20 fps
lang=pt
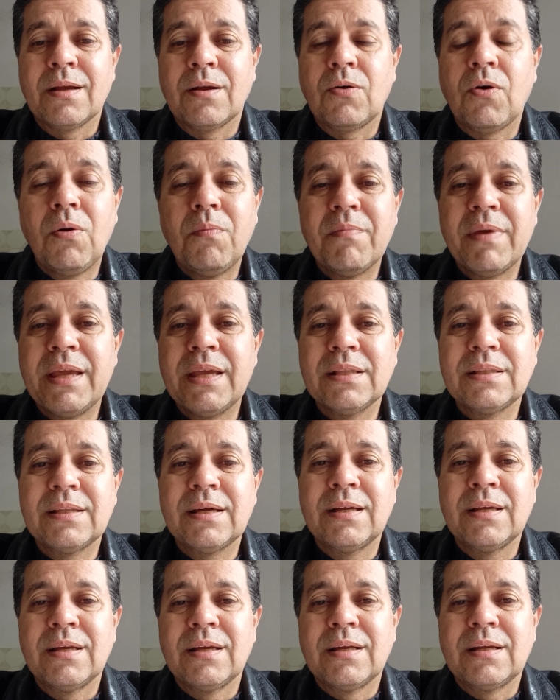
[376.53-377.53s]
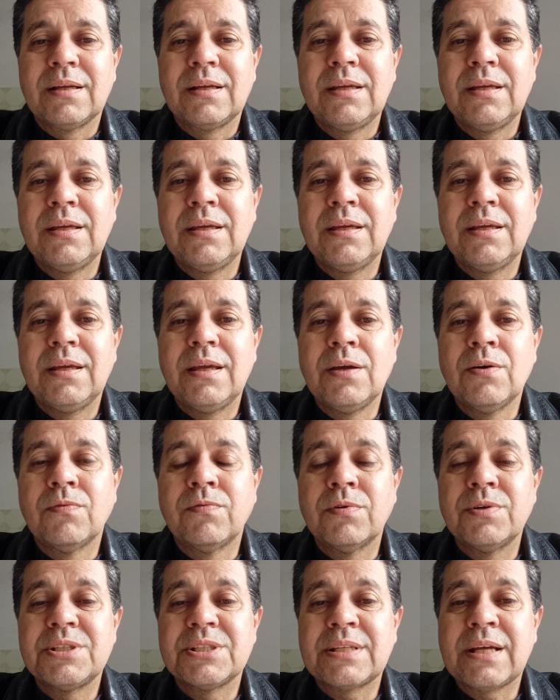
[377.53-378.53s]
Comenta que eu
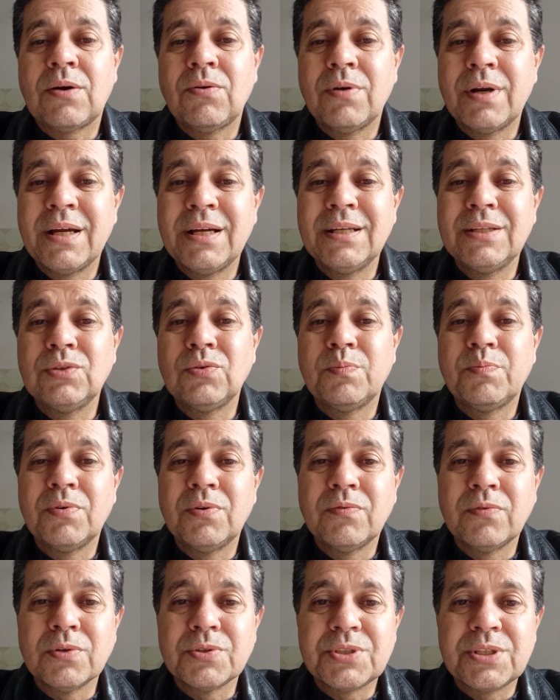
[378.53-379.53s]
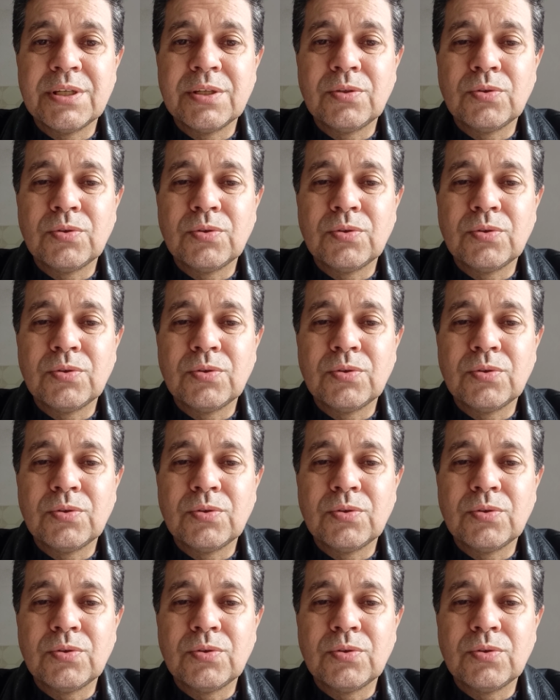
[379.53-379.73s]
vou estar orando por você